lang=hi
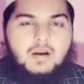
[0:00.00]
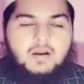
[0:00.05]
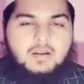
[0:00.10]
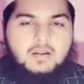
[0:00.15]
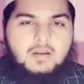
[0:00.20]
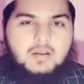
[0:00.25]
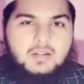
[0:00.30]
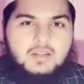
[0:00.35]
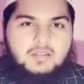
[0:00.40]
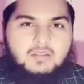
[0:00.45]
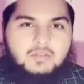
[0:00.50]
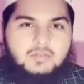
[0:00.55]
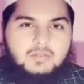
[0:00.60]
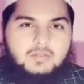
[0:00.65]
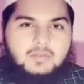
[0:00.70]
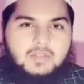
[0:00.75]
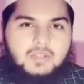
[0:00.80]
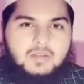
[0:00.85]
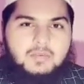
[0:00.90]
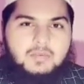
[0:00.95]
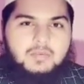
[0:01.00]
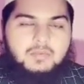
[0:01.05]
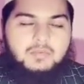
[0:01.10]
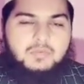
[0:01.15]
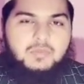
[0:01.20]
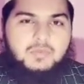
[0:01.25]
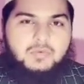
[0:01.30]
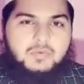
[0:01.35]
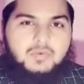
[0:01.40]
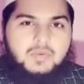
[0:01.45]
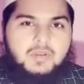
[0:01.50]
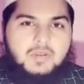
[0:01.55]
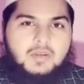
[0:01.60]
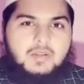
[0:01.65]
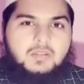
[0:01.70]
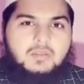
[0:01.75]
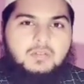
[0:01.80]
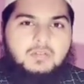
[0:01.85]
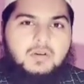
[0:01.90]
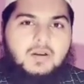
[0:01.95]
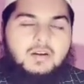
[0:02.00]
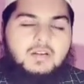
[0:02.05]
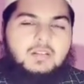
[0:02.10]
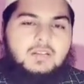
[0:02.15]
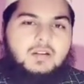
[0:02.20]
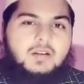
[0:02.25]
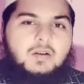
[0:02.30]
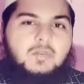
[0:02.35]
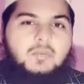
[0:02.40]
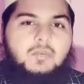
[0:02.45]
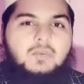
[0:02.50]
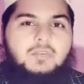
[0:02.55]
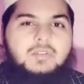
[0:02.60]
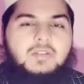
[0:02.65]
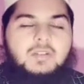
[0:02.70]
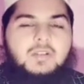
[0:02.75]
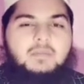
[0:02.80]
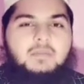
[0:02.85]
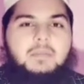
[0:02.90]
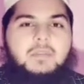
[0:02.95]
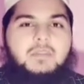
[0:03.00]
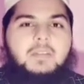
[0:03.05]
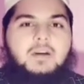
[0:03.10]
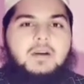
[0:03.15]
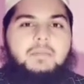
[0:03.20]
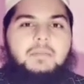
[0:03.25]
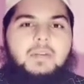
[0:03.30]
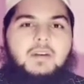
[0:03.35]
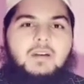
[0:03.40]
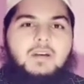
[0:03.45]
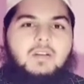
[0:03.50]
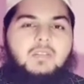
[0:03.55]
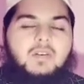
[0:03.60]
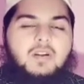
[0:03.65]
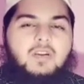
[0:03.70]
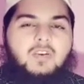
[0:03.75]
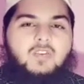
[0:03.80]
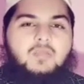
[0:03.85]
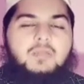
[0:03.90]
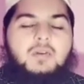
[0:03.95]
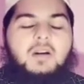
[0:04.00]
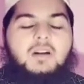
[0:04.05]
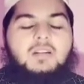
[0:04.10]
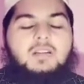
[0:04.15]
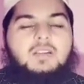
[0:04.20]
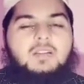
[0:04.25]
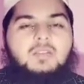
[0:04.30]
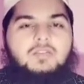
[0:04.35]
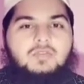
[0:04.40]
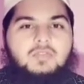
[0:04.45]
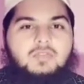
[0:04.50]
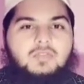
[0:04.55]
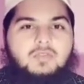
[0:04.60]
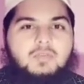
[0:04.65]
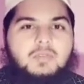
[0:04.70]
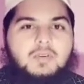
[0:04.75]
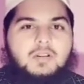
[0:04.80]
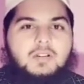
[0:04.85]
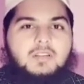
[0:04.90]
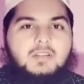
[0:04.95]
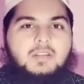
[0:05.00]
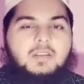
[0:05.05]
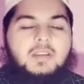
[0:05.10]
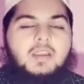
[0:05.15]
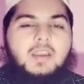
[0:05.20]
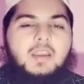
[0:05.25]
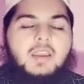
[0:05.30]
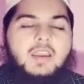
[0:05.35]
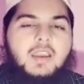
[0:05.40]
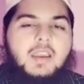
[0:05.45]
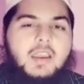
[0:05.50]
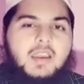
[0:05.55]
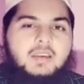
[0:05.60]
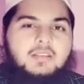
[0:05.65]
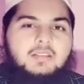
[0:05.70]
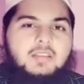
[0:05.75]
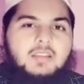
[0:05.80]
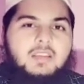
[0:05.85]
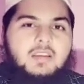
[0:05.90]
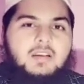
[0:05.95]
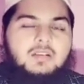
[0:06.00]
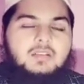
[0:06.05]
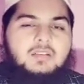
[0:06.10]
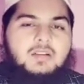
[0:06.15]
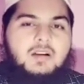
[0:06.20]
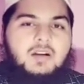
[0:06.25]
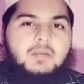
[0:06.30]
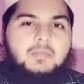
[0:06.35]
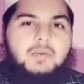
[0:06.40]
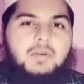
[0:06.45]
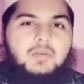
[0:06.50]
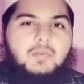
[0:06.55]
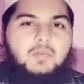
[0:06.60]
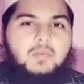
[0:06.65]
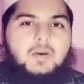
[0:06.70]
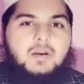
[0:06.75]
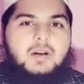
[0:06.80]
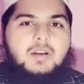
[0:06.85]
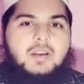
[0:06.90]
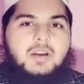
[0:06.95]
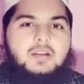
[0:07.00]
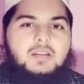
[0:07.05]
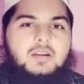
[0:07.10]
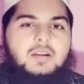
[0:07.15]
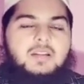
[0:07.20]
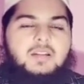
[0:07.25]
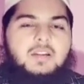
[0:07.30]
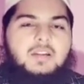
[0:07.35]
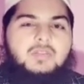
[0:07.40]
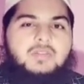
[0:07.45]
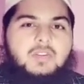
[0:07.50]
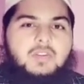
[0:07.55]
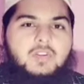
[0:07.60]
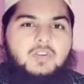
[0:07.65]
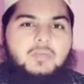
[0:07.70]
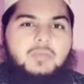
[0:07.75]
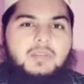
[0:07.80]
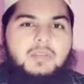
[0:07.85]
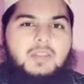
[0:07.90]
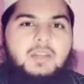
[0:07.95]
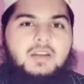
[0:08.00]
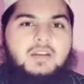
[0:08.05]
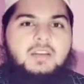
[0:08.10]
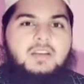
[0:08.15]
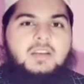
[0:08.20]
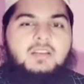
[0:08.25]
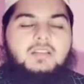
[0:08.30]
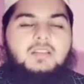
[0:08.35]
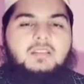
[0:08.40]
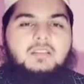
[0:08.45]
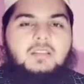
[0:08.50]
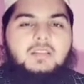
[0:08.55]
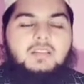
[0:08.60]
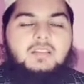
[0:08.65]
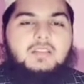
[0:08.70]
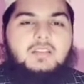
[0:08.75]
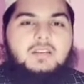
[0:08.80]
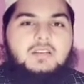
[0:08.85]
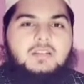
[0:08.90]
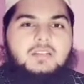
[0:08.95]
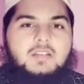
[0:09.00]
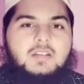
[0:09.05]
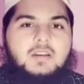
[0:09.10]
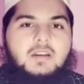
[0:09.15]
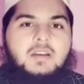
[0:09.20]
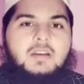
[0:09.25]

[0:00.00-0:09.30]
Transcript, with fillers: और गलत तरबियत उनकी हुई है तो हर जगह वो शर्मिंदा अपने घर वालों को भी करते हैं खुद को भी करते हैं ऐसी एक जगह पर हुआ है हरियाणा की वीडियो बताई गई है जिसके अंदर एक